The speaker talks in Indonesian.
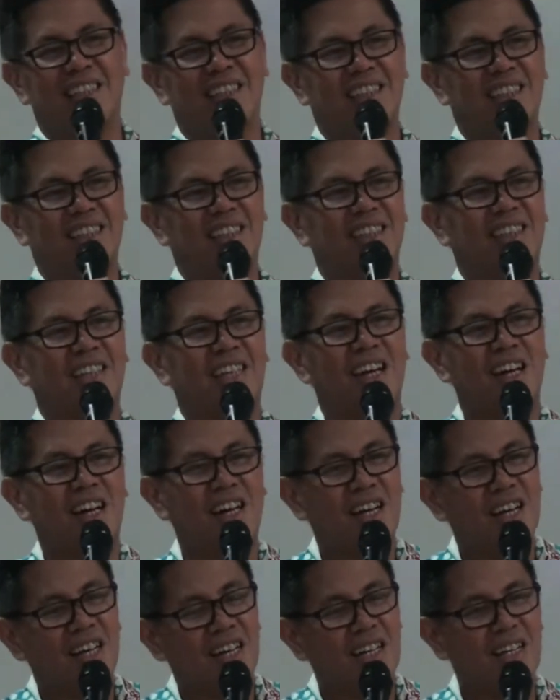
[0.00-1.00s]
Kita
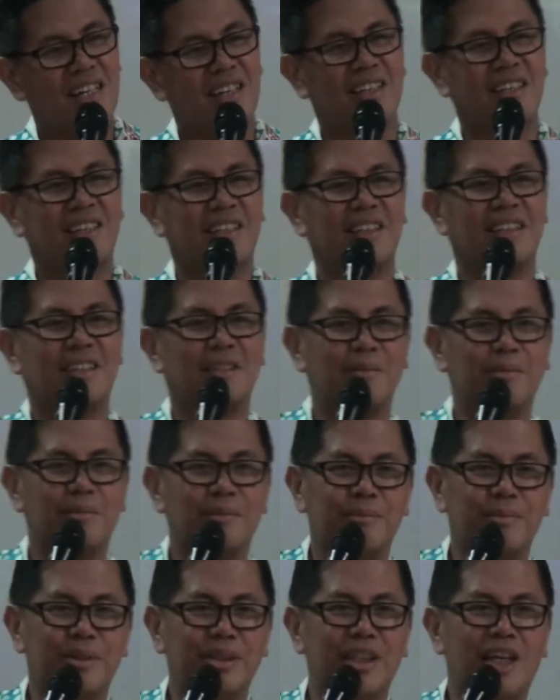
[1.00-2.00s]

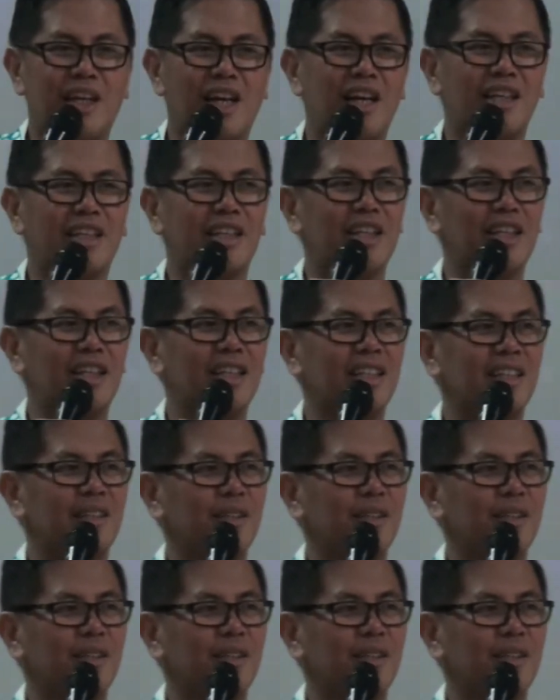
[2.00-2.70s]
menjalani